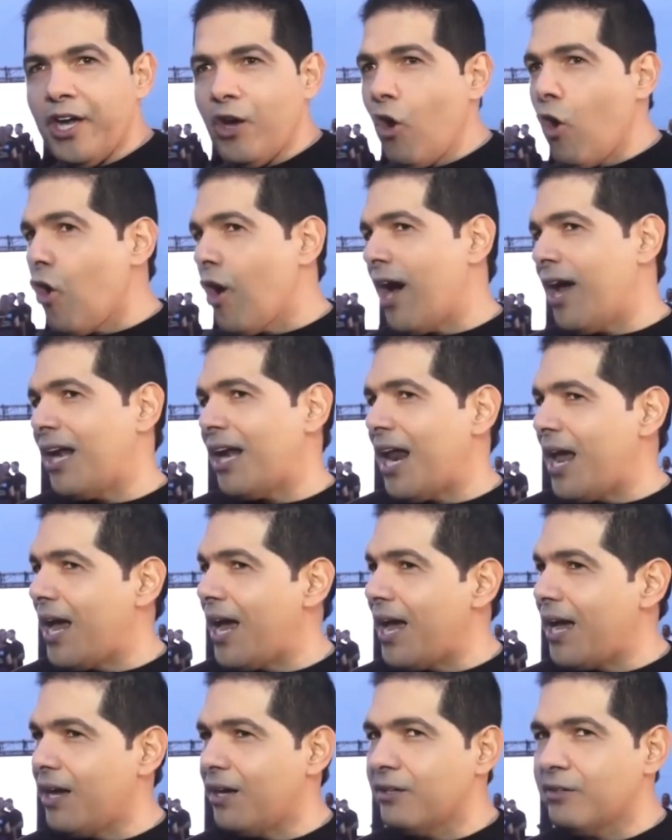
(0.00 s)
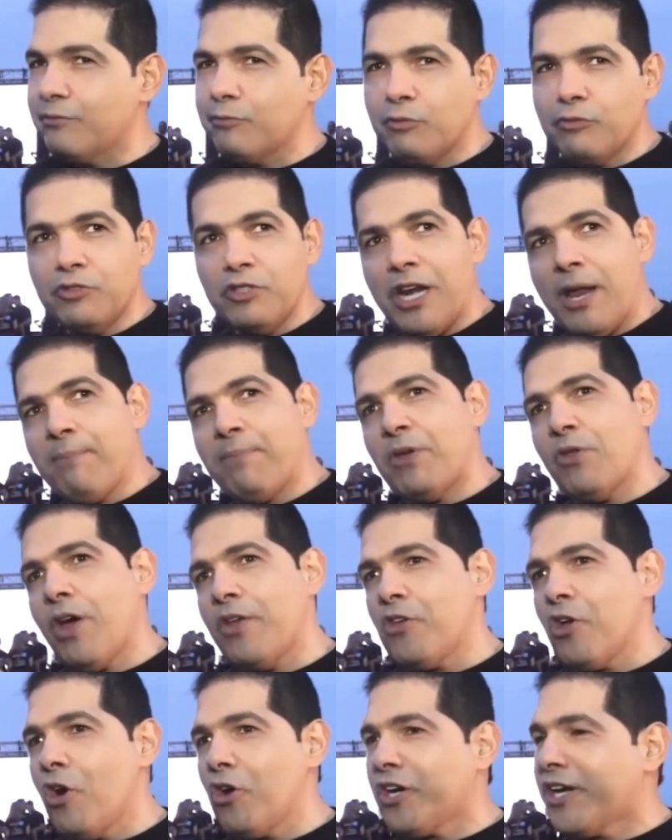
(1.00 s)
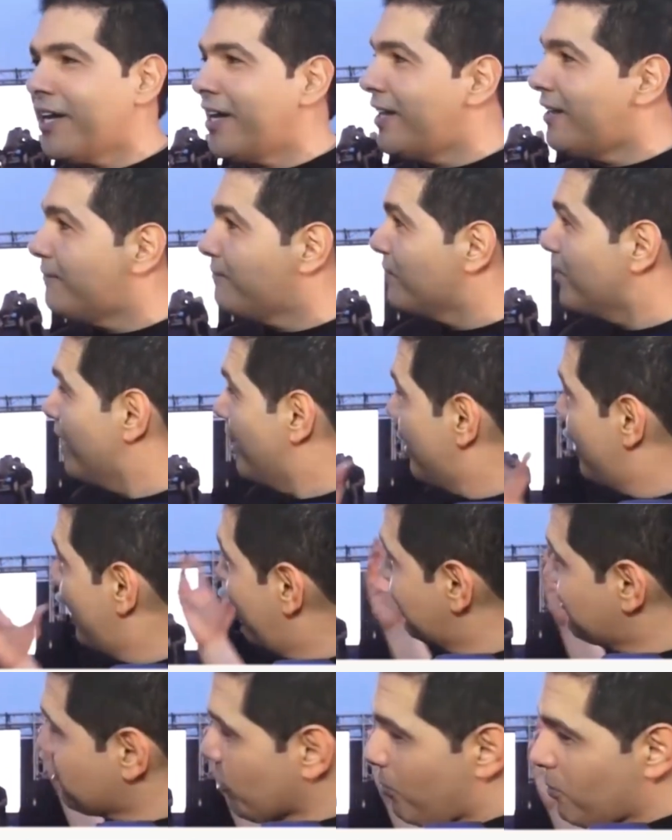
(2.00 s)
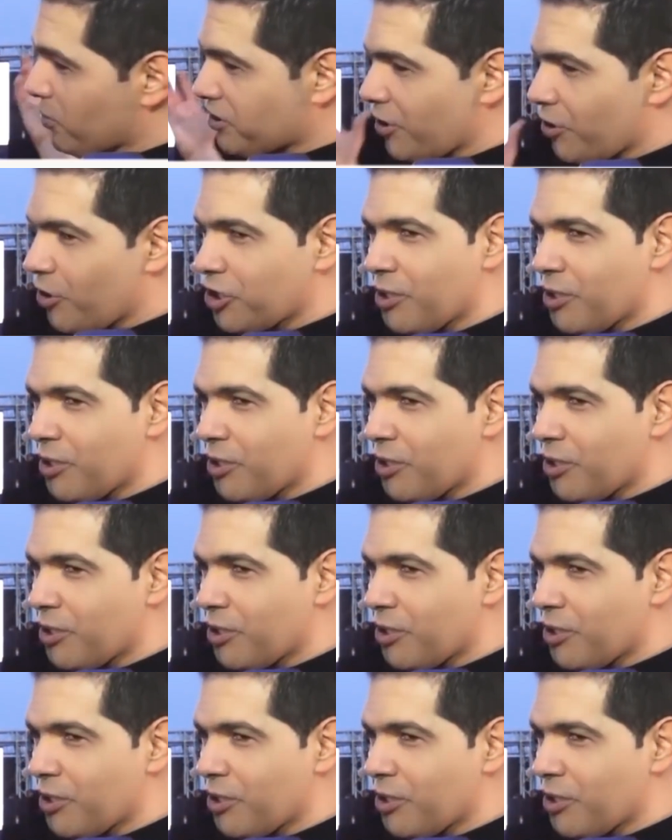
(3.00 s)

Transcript: De hecho, el cantante vallenato comentó hace algunos